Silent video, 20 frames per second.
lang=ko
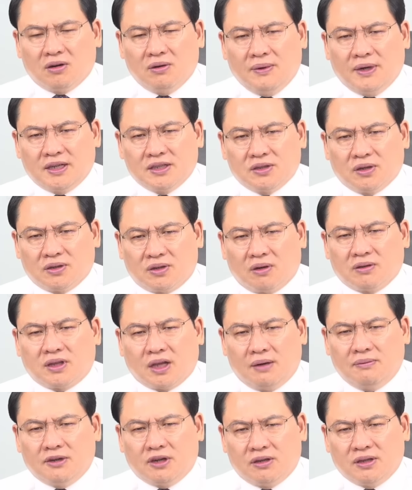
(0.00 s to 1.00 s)
말이죠.
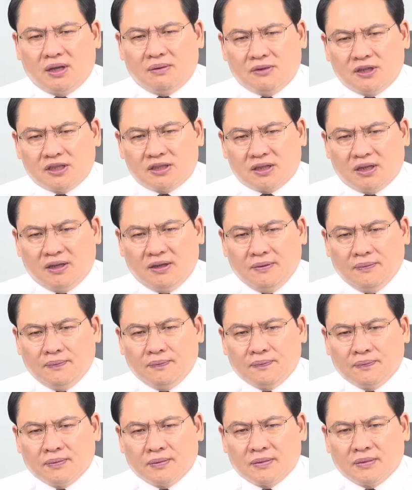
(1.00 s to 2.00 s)
덕담을 건네면서
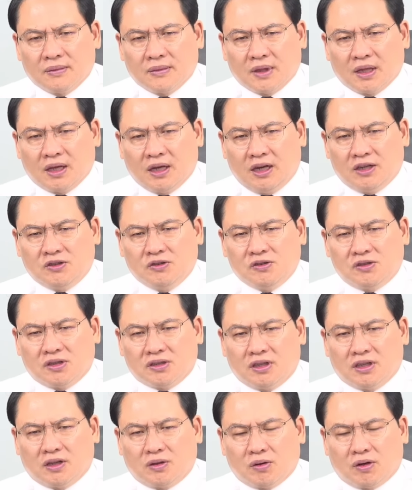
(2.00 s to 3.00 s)
아,
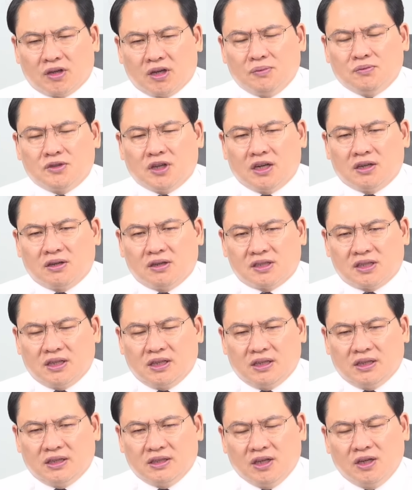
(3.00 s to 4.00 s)
윤석열 대통령과 협조할
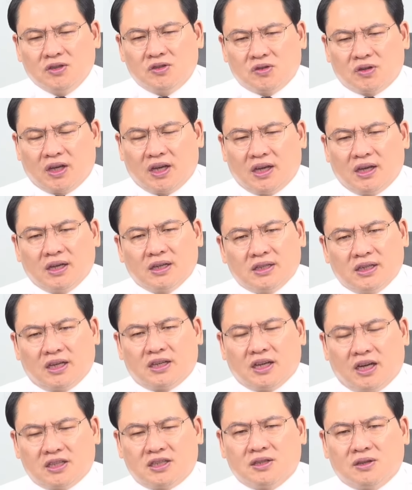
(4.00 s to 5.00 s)
것을 은연중에
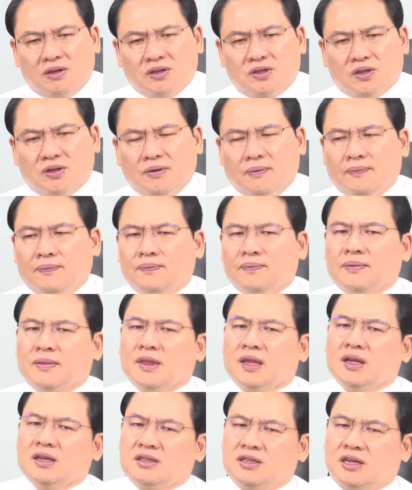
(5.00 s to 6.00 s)
얘기하신 거죠.
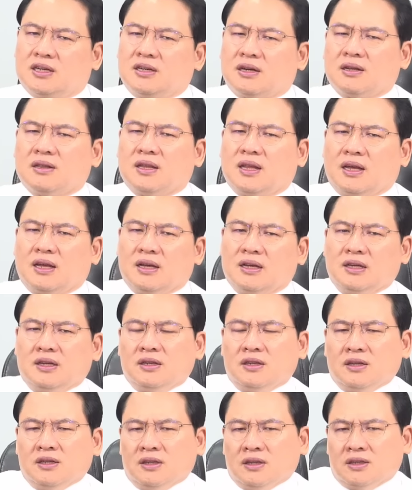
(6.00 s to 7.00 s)
자, 그런데
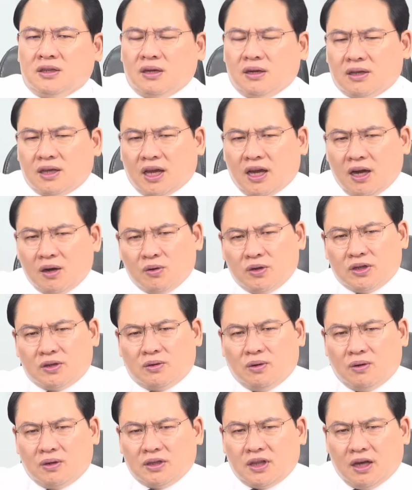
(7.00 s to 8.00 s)
그렇게 하고
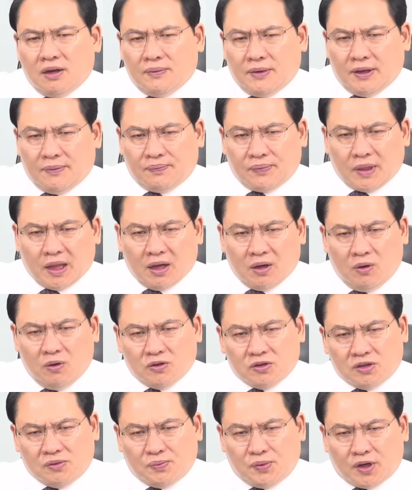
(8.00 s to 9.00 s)
있고 그다음에
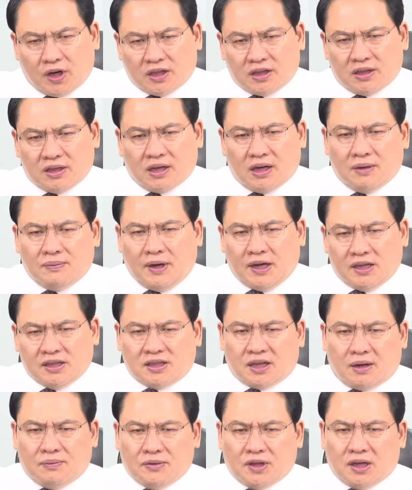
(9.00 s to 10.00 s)
홍준표라든가 많은
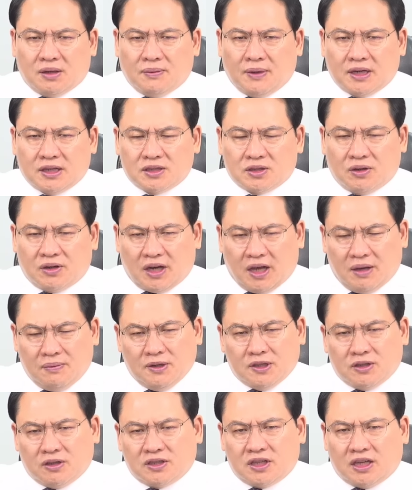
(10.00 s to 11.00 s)
사람들이 말이죠.
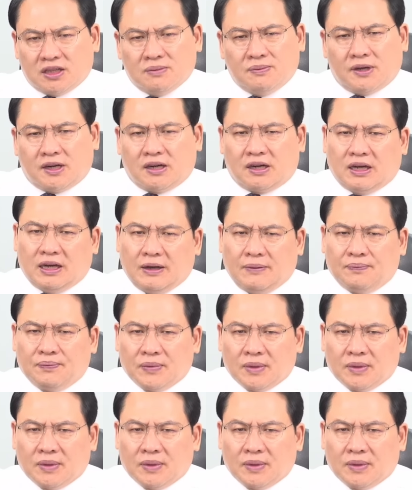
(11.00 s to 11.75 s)
레밍 정치 하지 말아라.